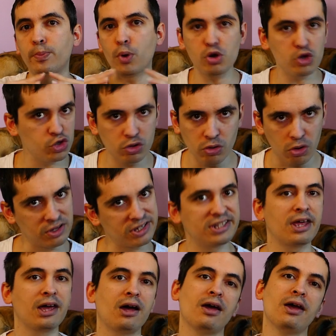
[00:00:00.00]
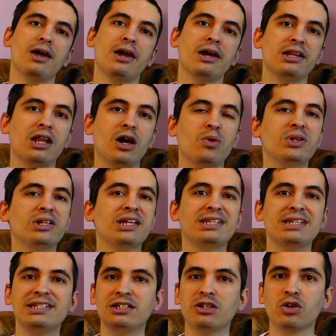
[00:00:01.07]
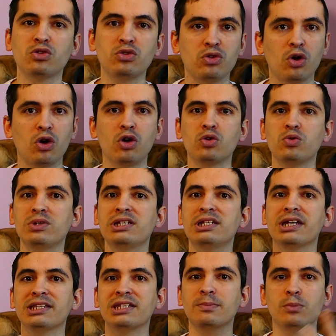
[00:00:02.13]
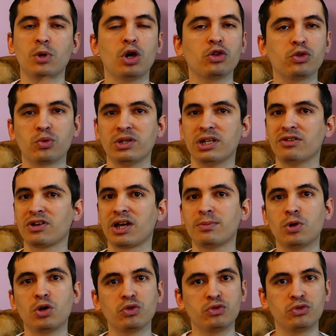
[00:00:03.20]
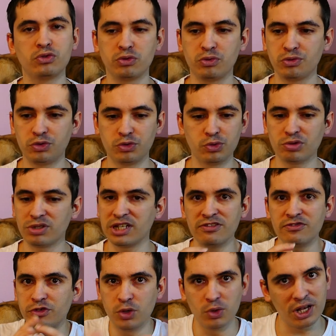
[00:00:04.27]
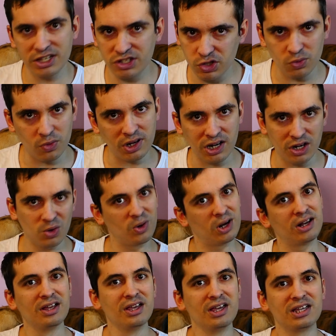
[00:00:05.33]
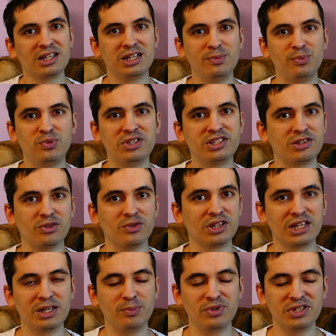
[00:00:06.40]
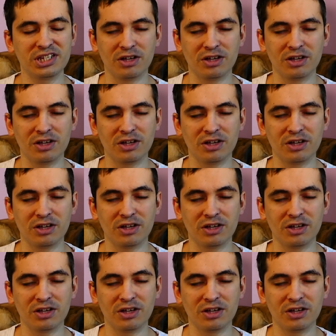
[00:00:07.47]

pôle du gangster, là où il y a des dealers de drogue, où il y a des meurtres, où il y a vraiment toutes les violations à la loi qu'il puisse, euh, qu'il puisse y